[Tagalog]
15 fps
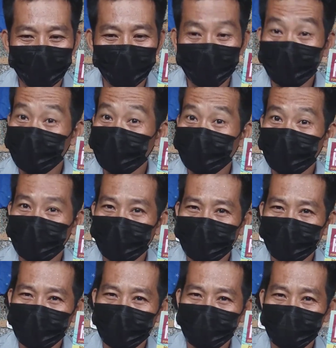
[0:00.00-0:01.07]
in
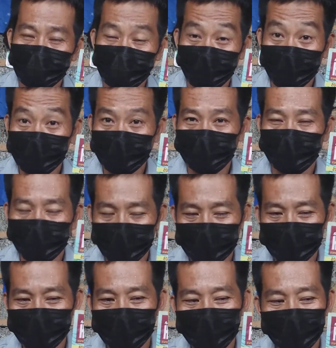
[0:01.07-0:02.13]
my
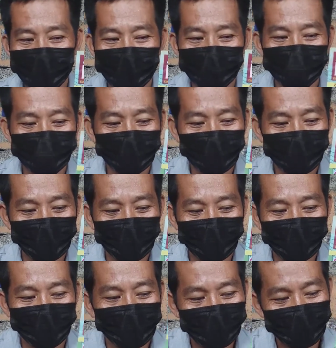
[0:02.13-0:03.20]
experience talaga
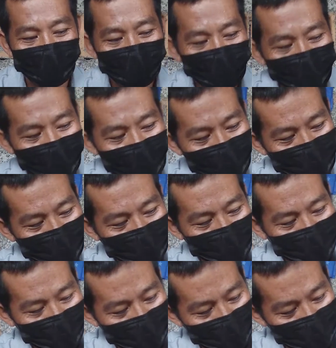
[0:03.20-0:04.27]
itong dalawang
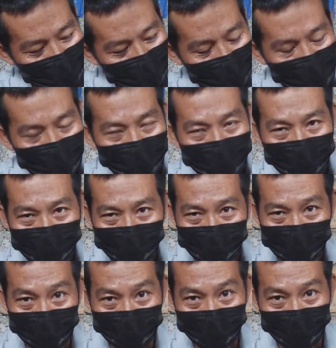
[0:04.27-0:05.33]
to yung
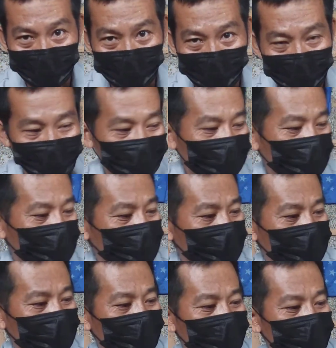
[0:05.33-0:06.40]
Scorpion
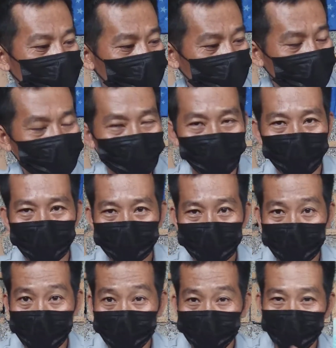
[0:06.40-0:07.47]
Scorpio at
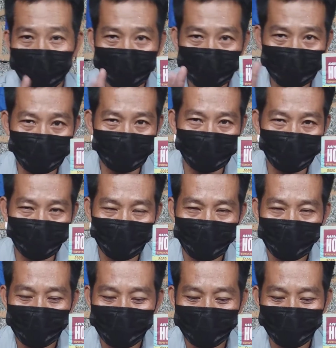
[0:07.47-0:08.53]
saka yung Pisces
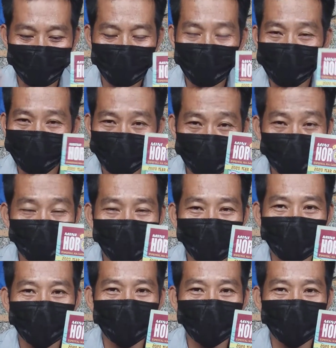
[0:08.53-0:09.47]
magkasundo talaga